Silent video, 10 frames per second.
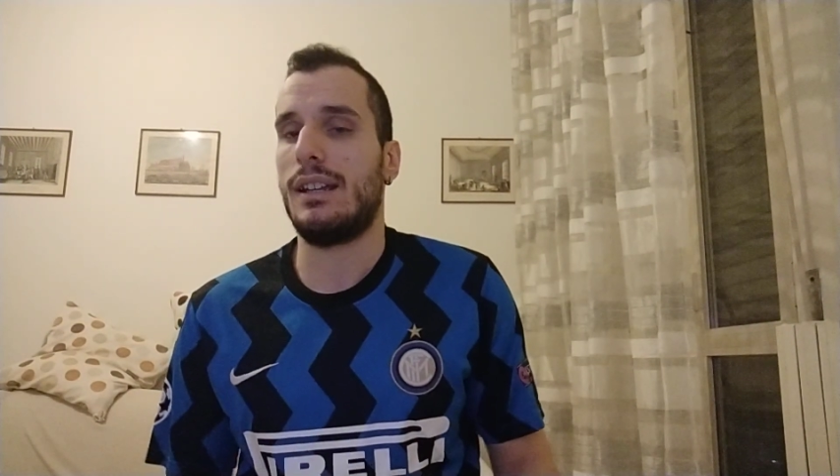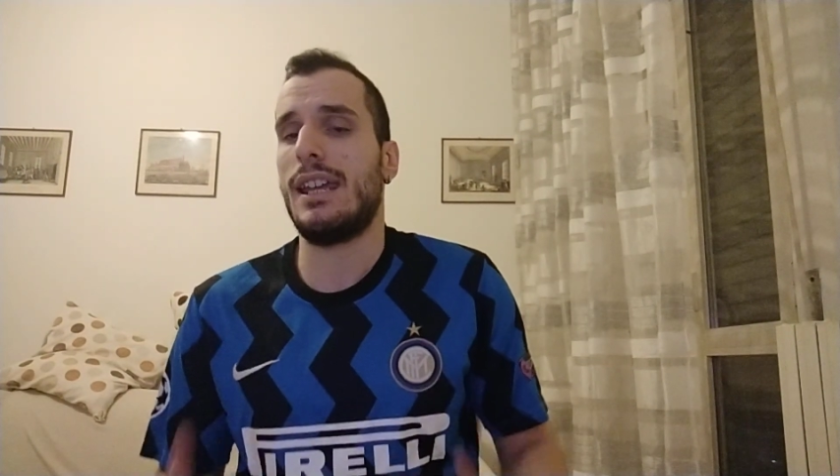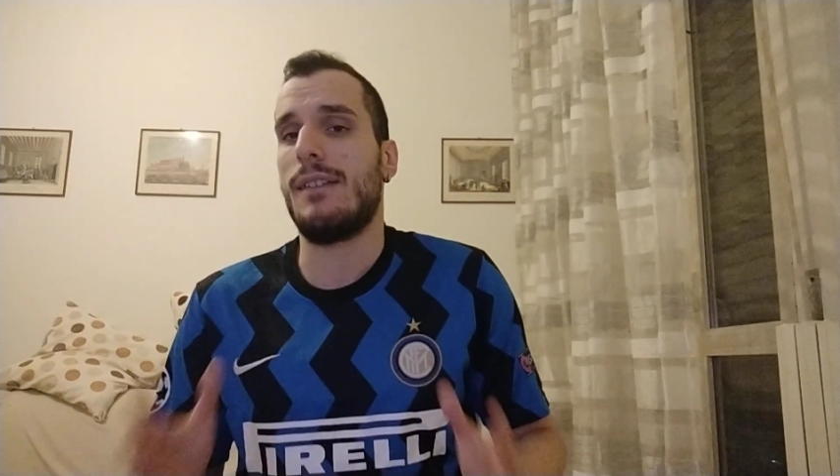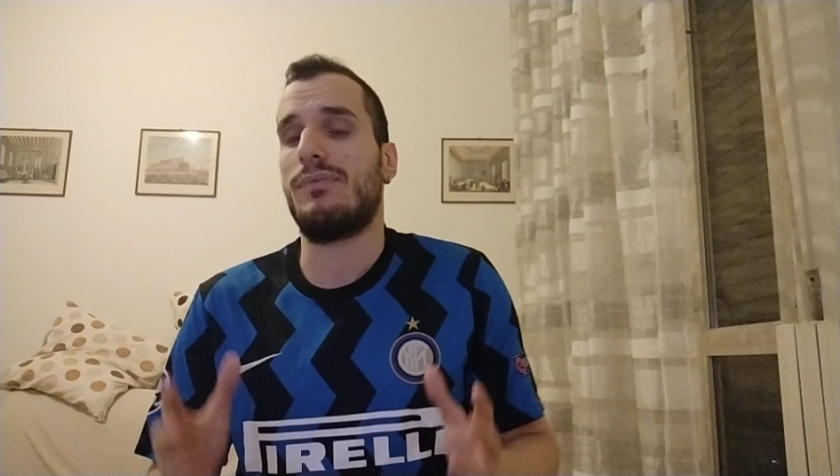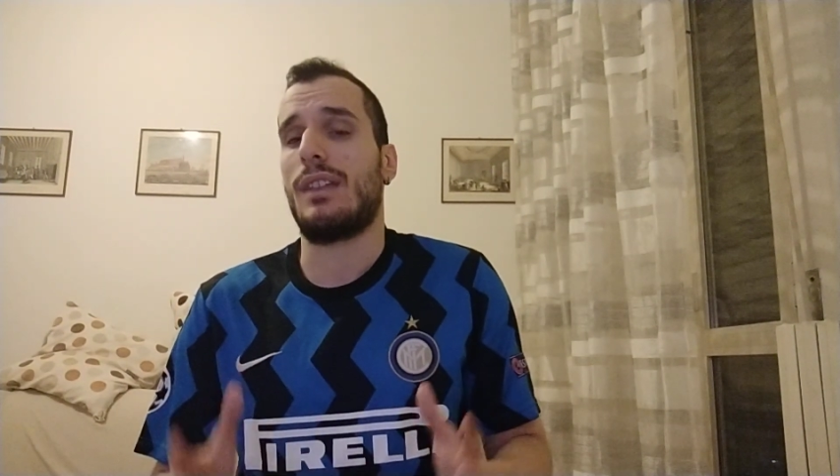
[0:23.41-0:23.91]

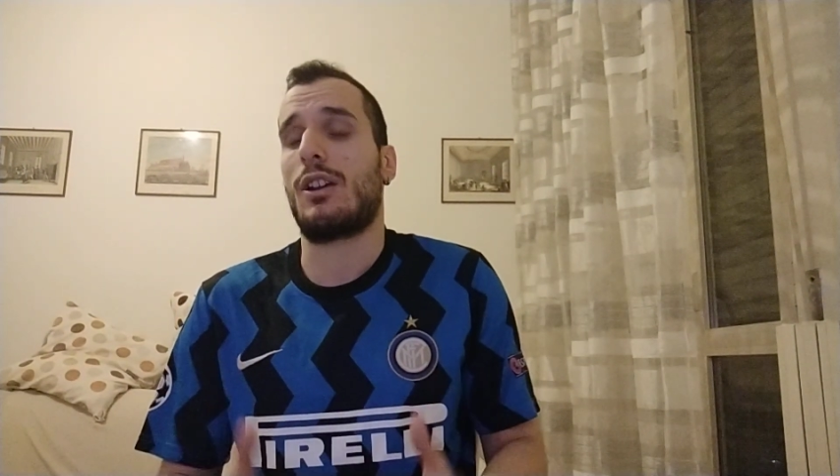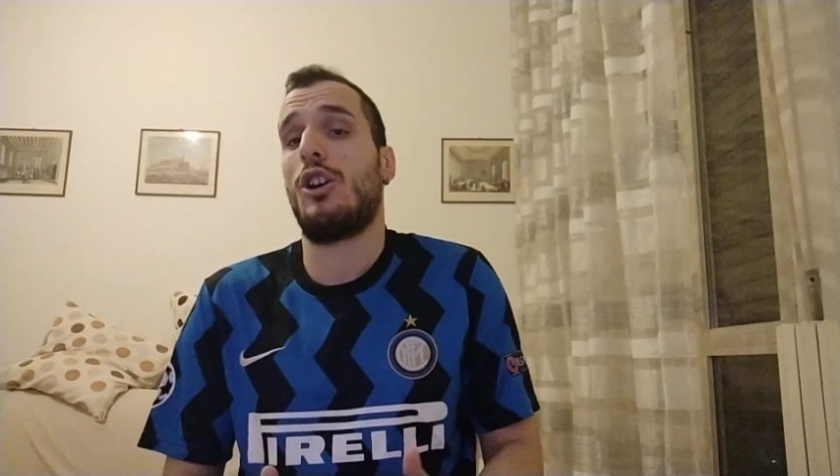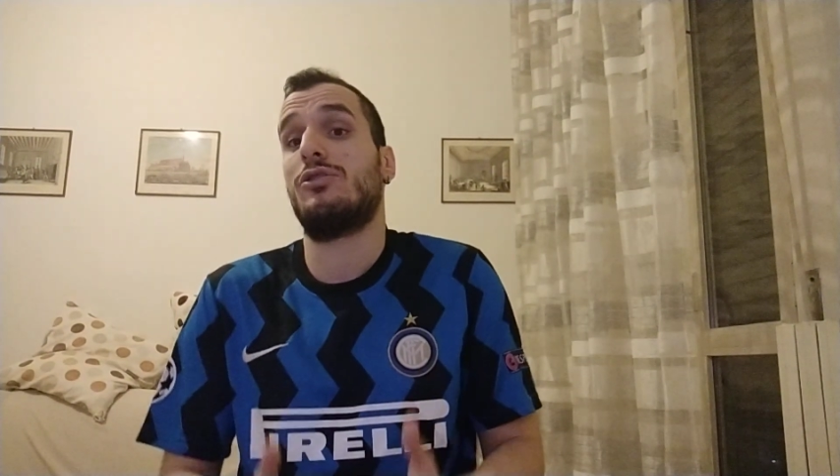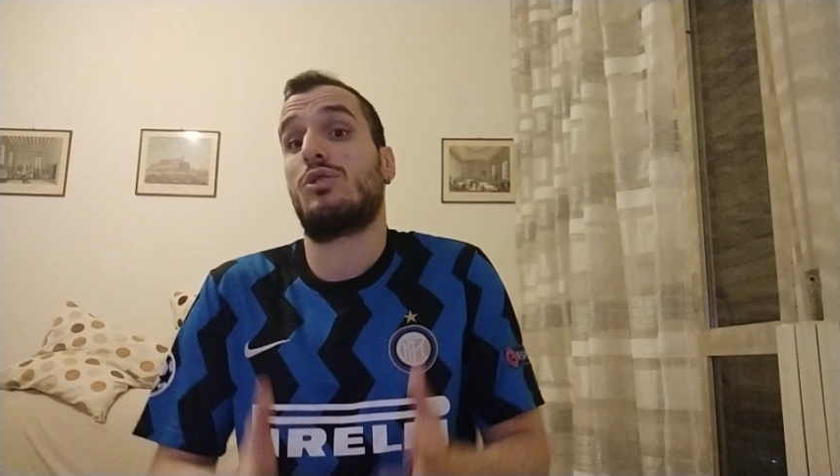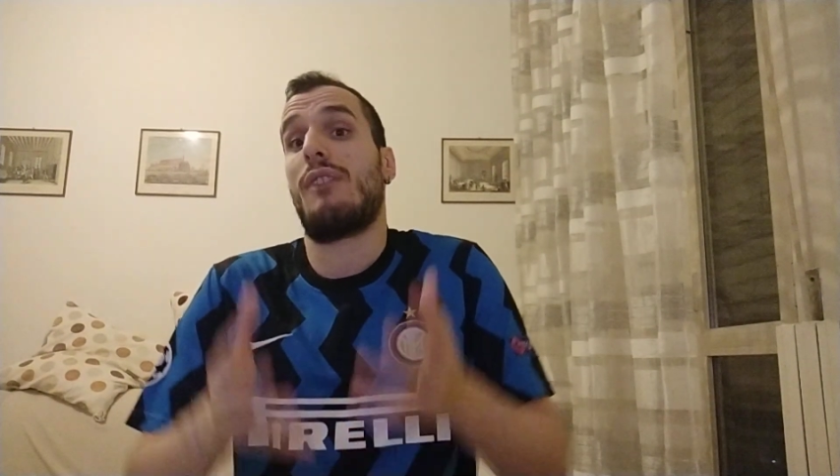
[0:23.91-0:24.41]
l'Inter
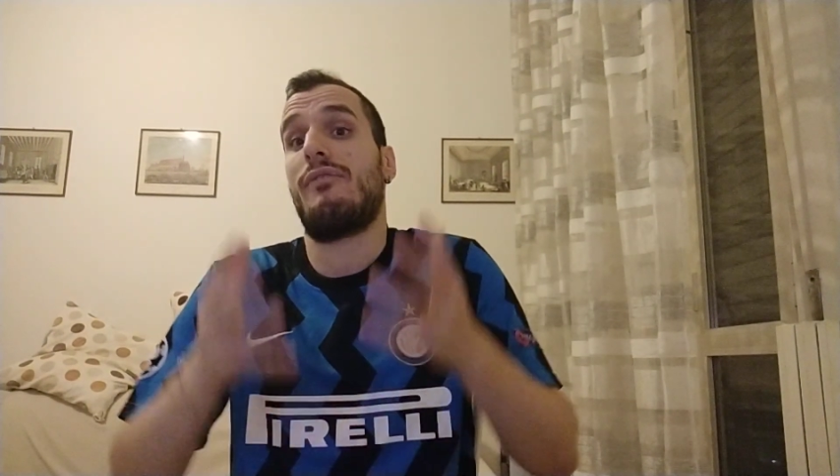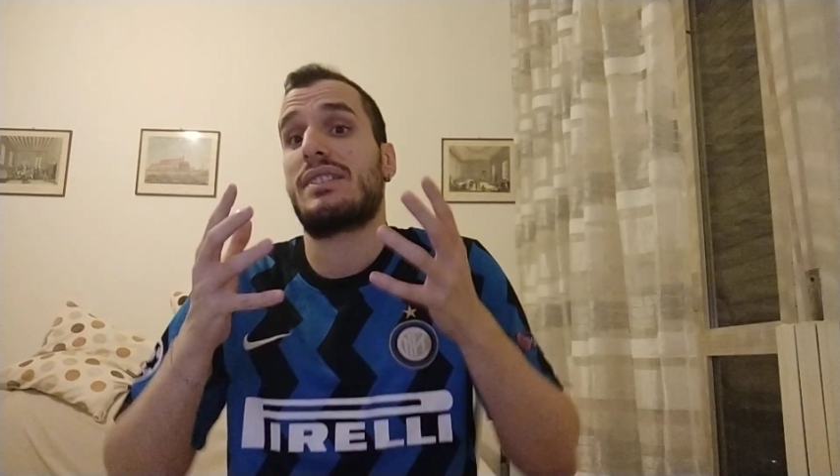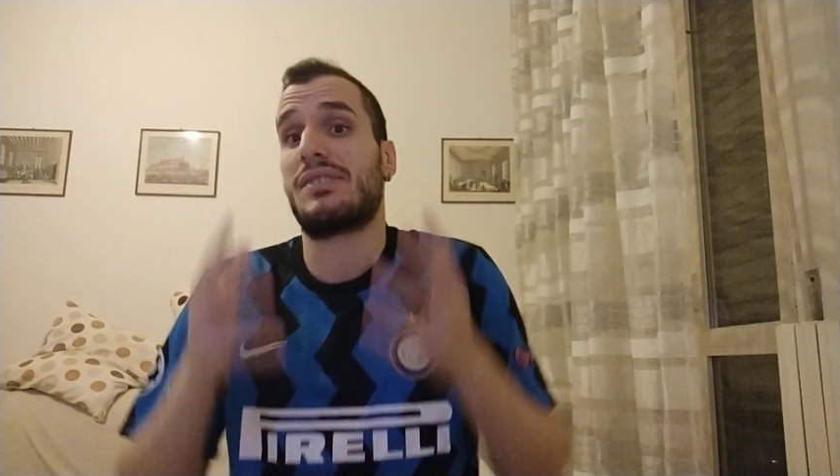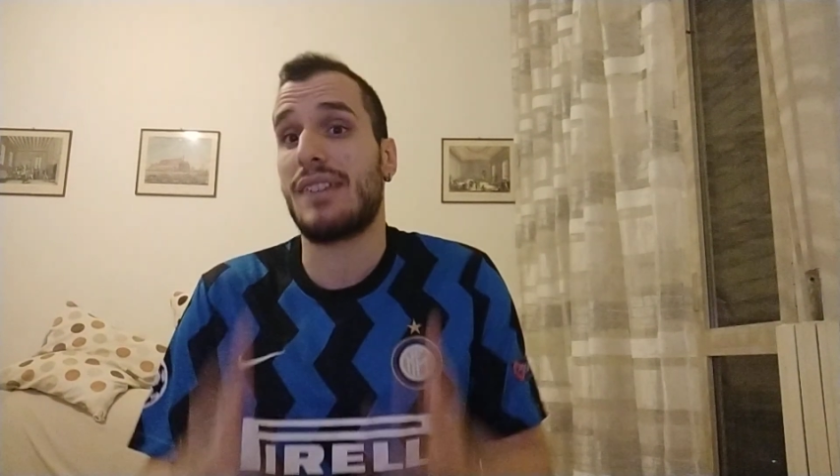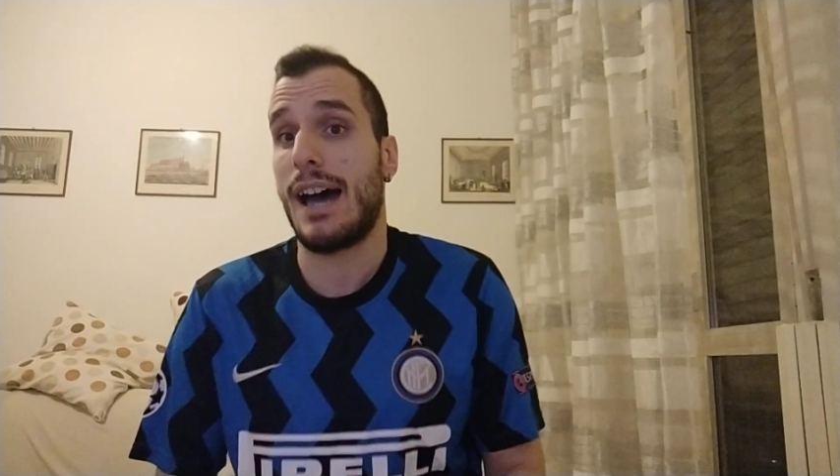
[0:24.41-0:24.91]
contro
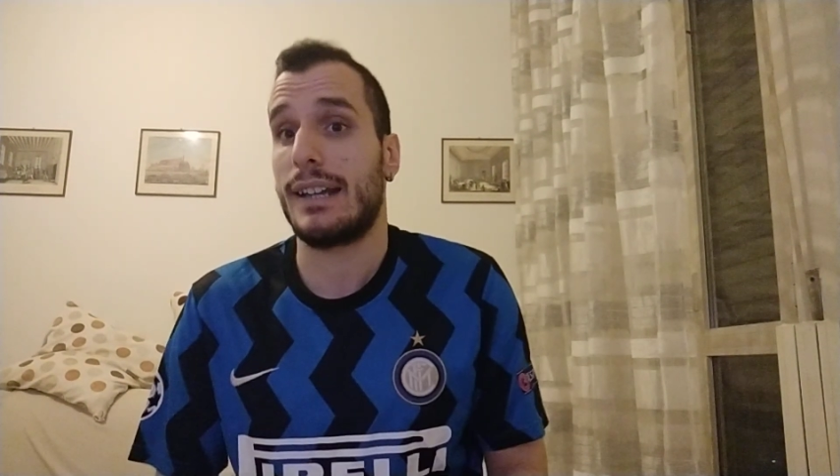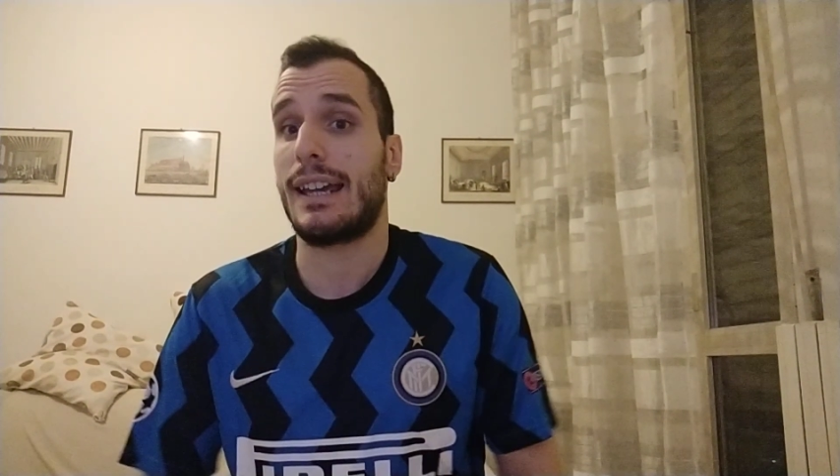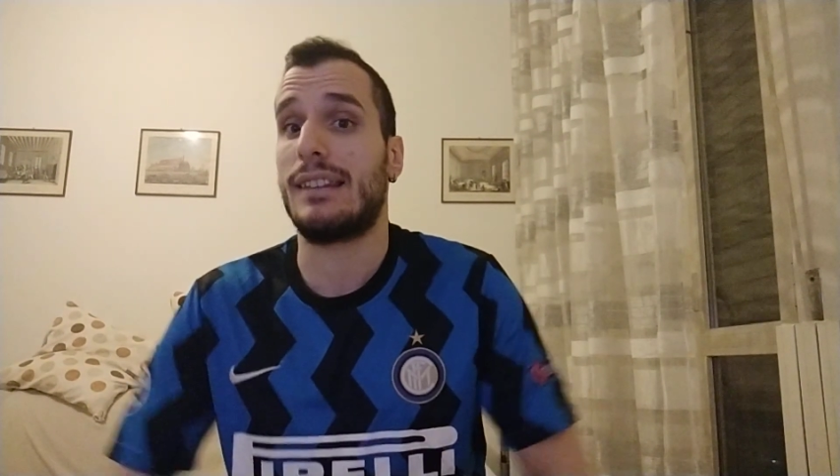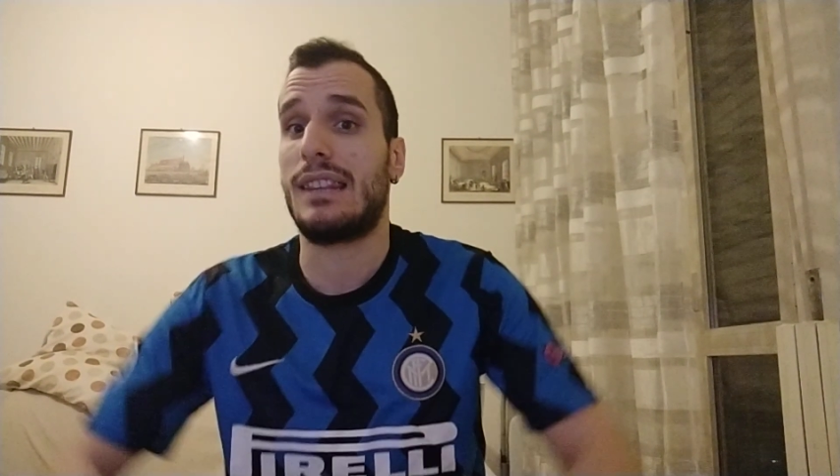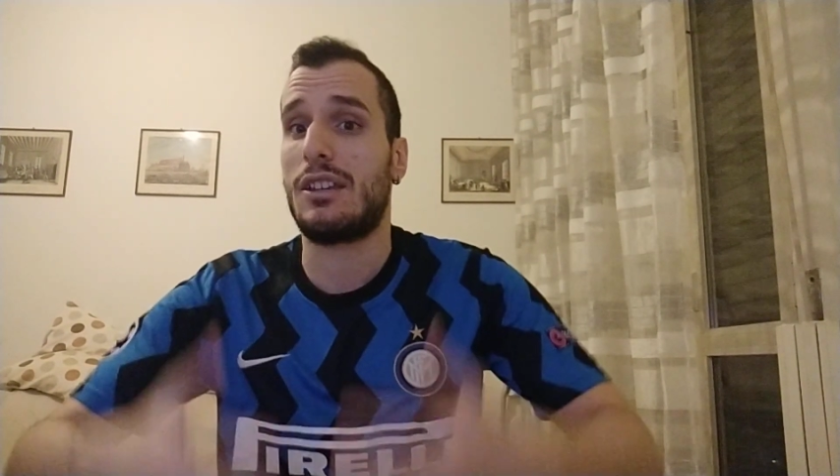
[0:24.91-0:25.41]
avversari
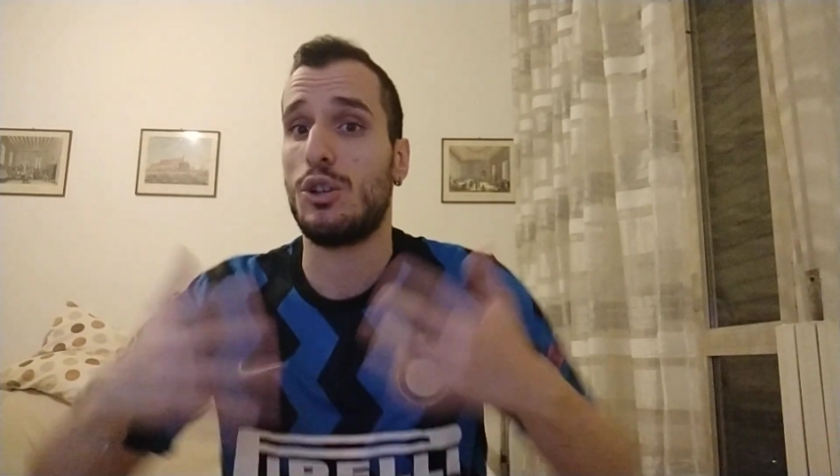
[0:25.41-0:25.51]
che ti